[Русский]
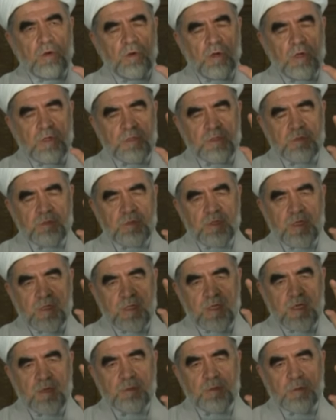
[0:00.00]

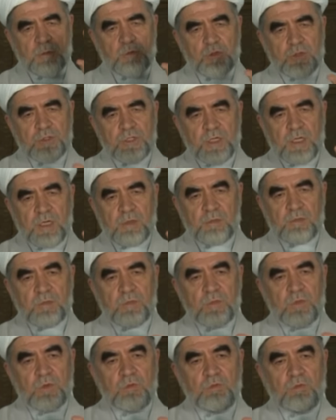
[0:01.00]
посредством речи,
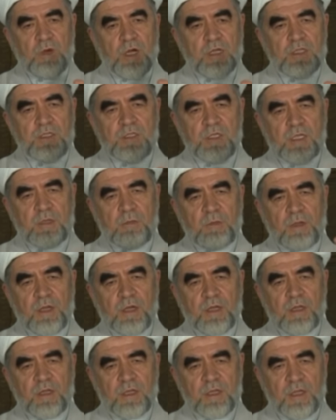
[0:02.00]
на экран
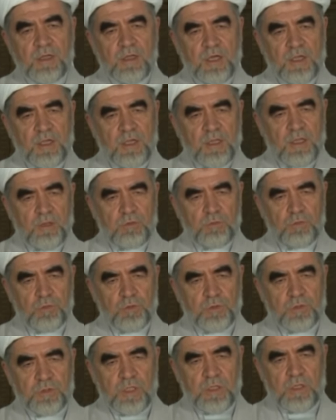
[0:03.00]
телевизора показывают
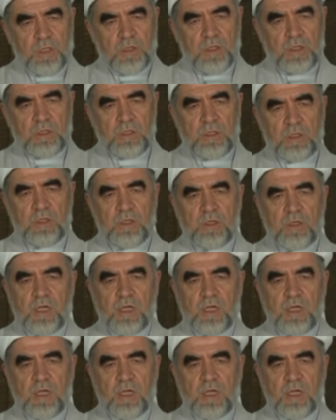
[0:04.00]
бегущую строку,